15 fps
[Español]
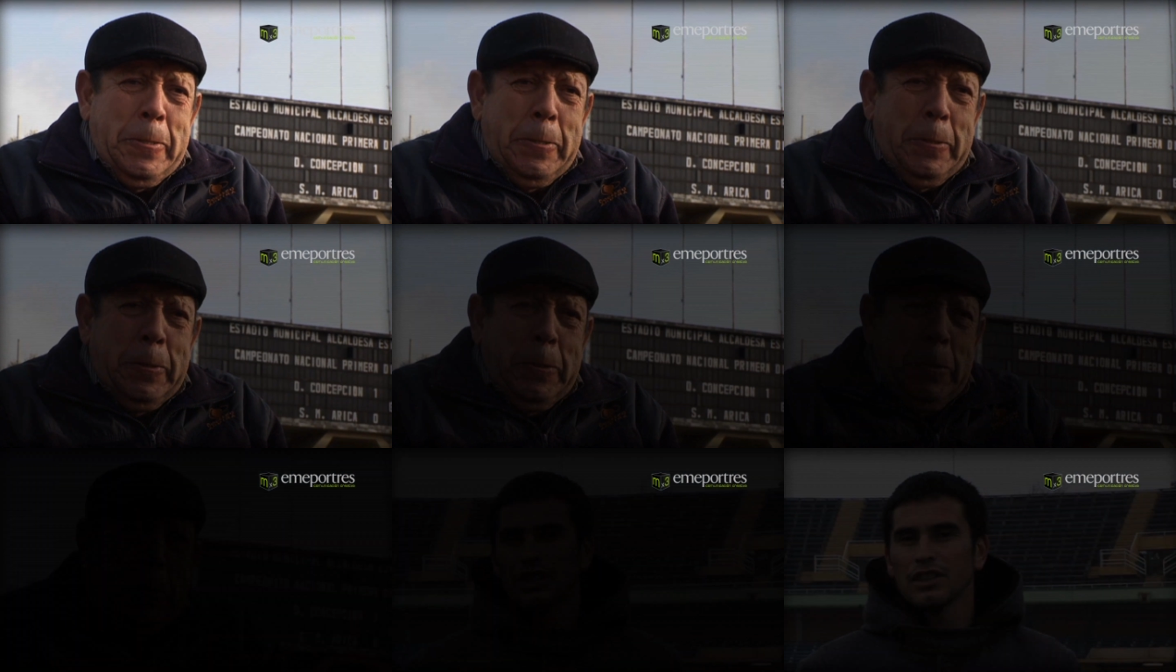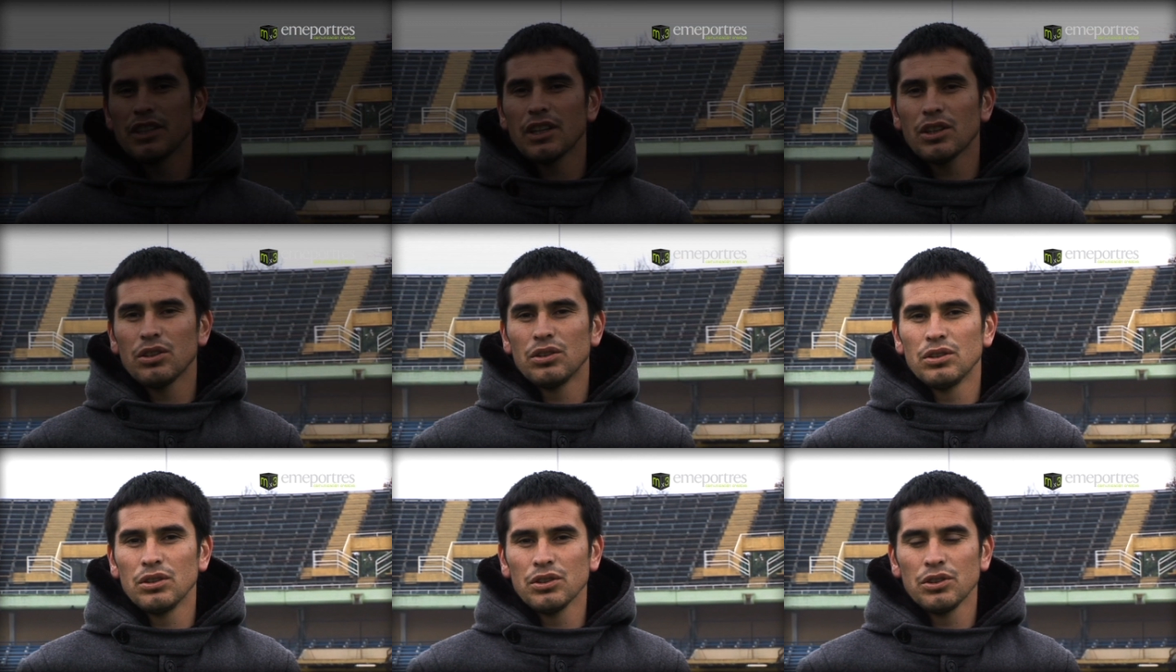Yo si bien es
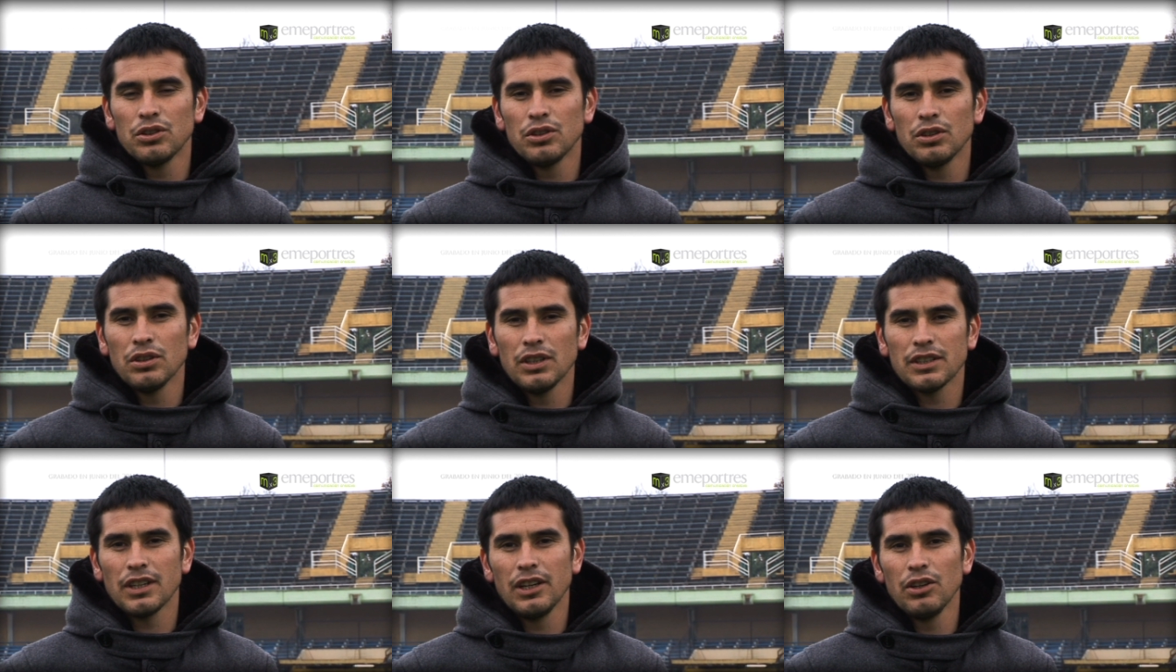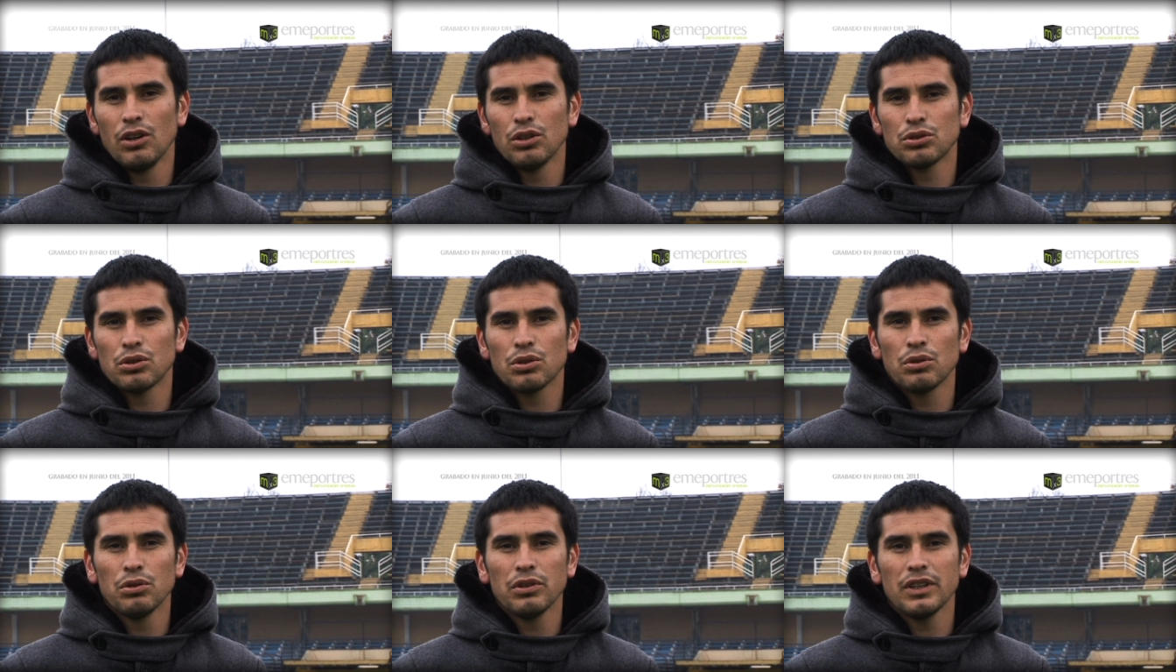cierto, yo he salido a otros
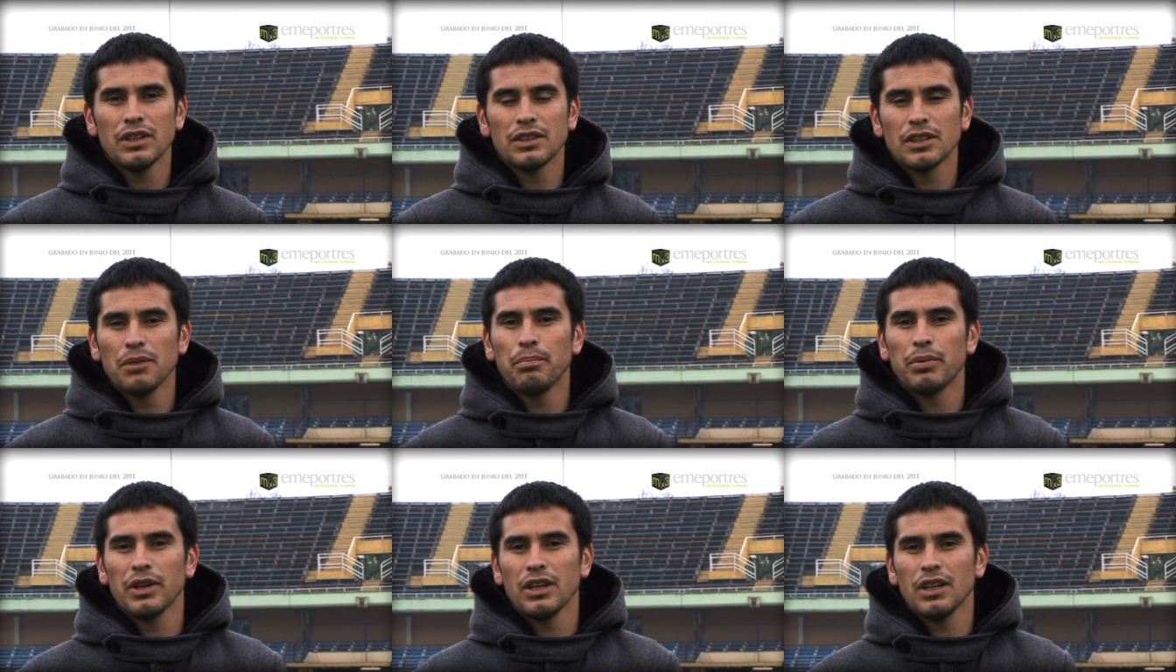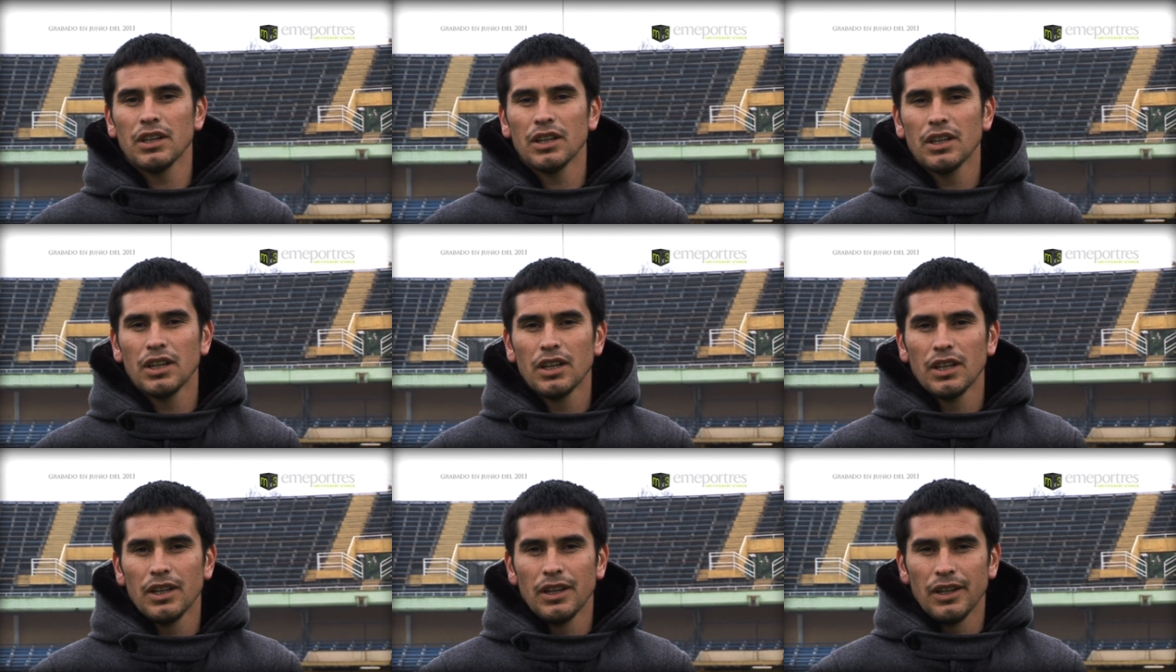clubes, siempre
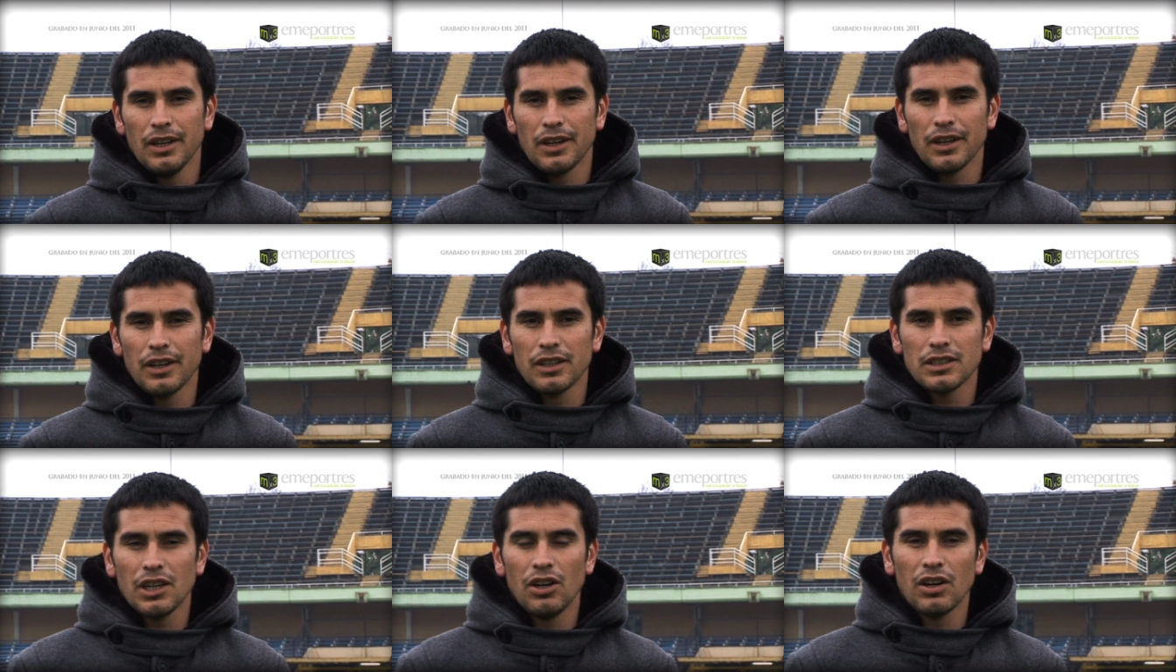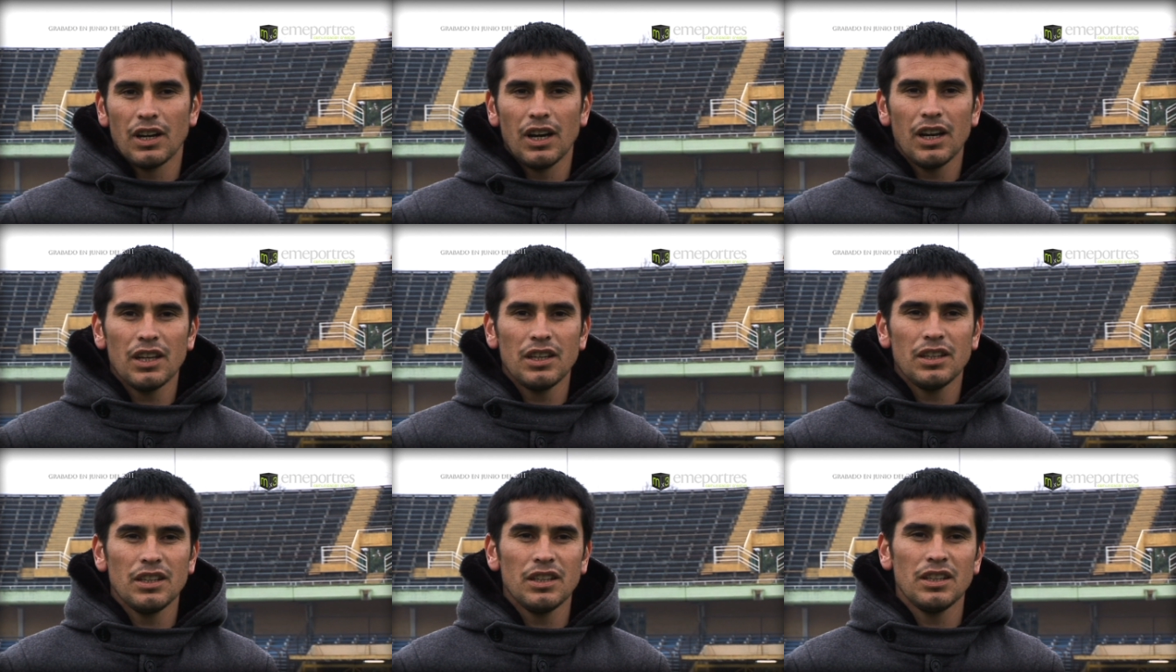he regresado acá
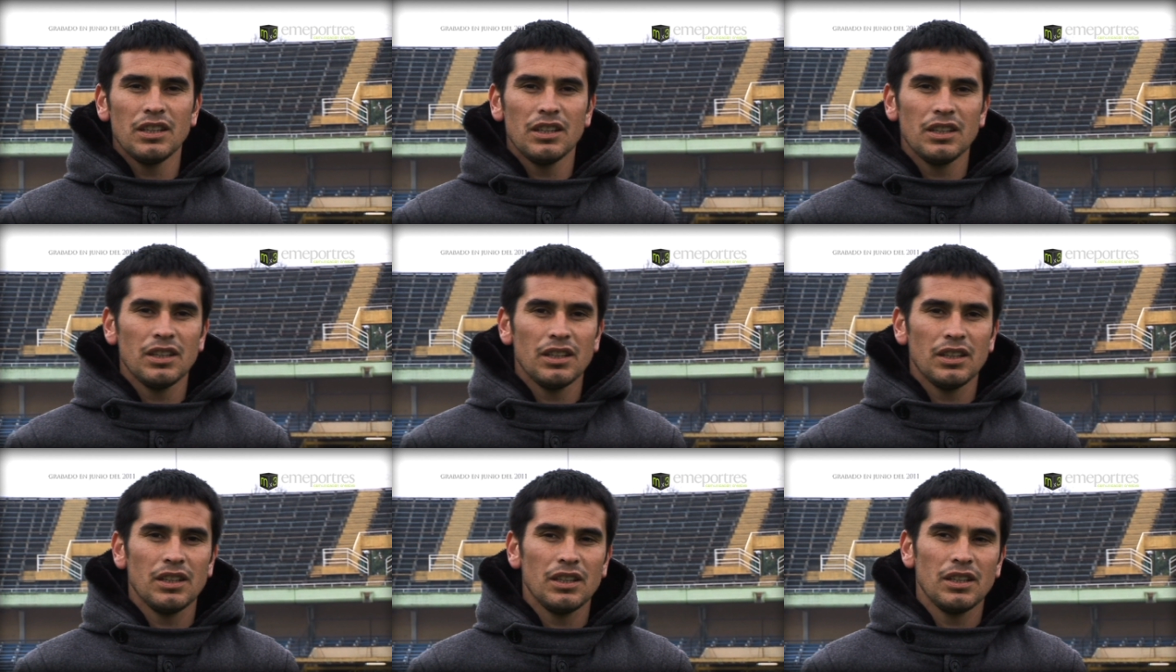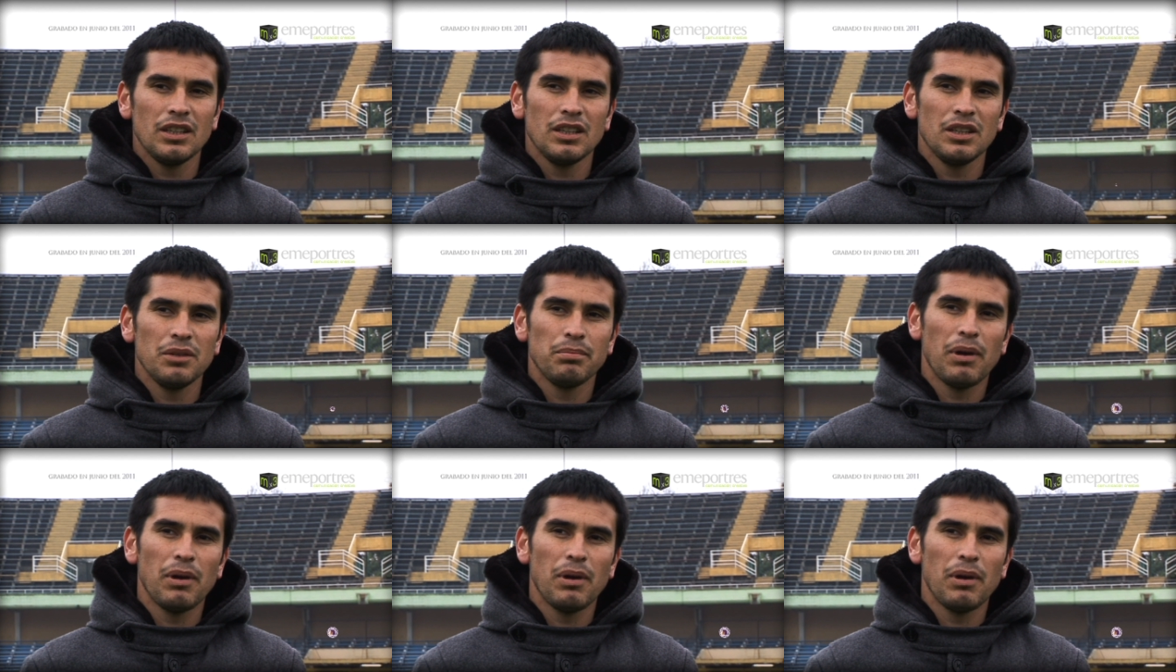y,